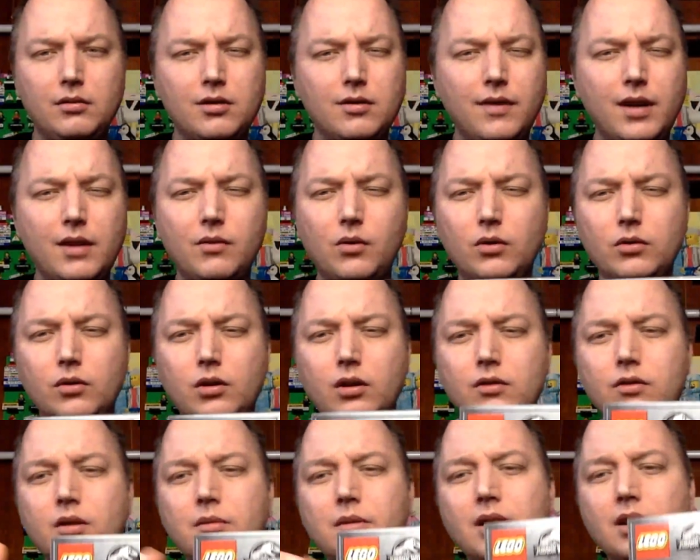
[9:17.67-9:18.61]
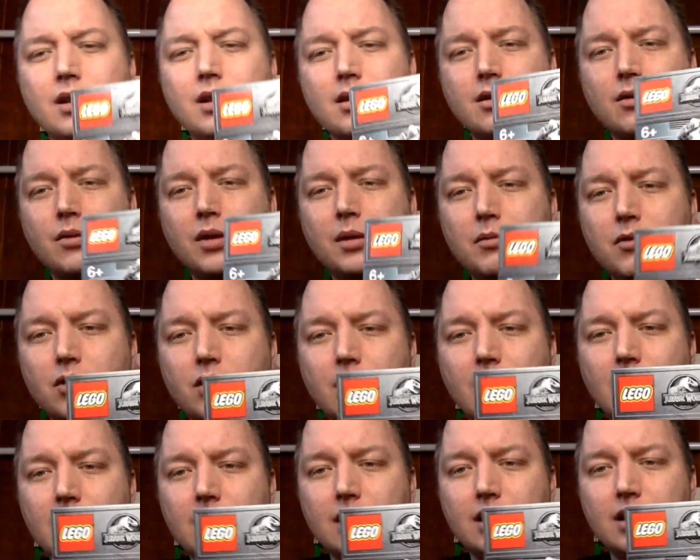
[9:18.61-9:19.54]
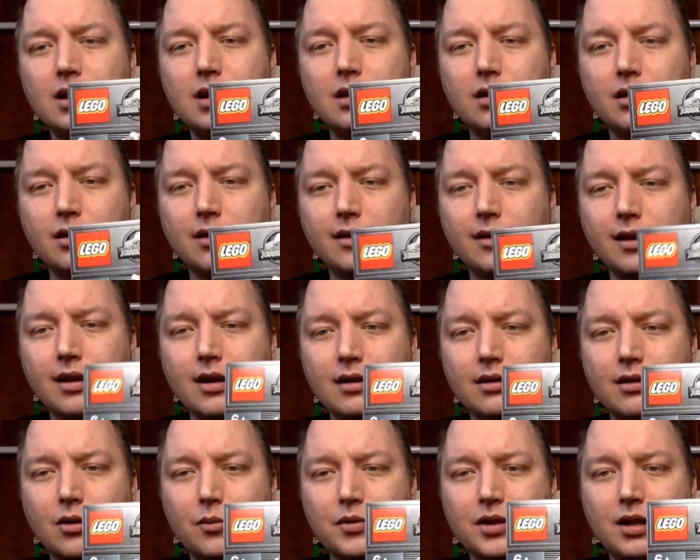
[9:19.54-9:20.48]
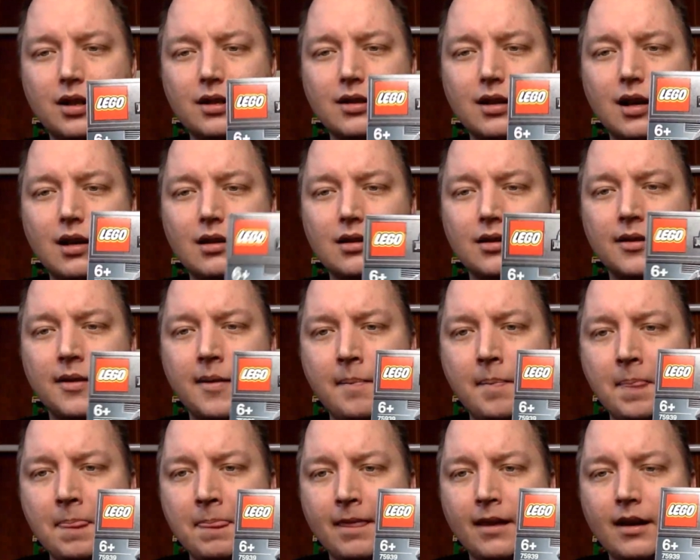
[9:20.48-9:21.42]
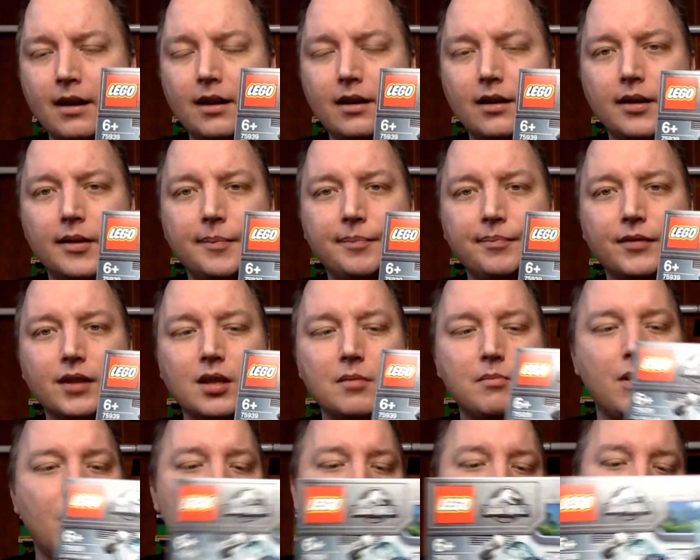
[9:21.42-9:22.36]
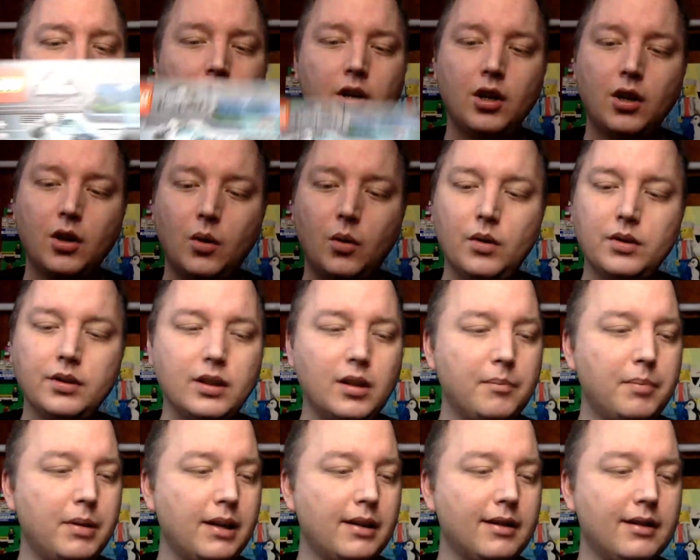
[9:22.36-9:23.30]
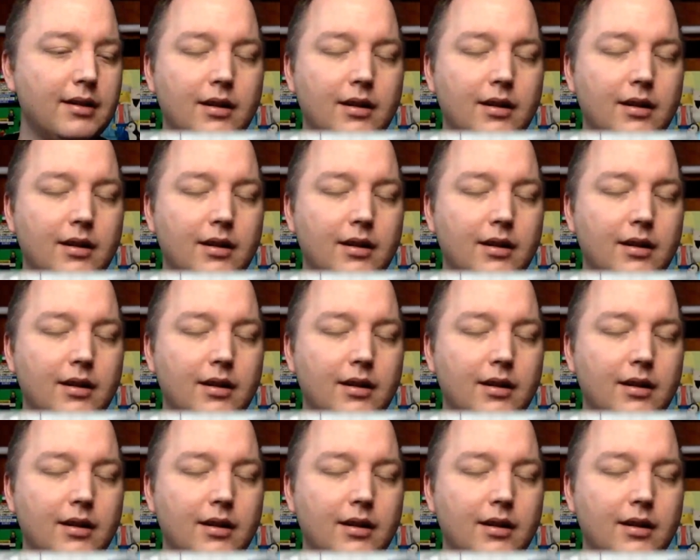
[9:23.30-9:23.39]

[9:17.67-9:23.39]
zwei Wochen oder so habe ich gestreamt und da hatte ich die Triceratops-Randale ähm, gebaut und da passt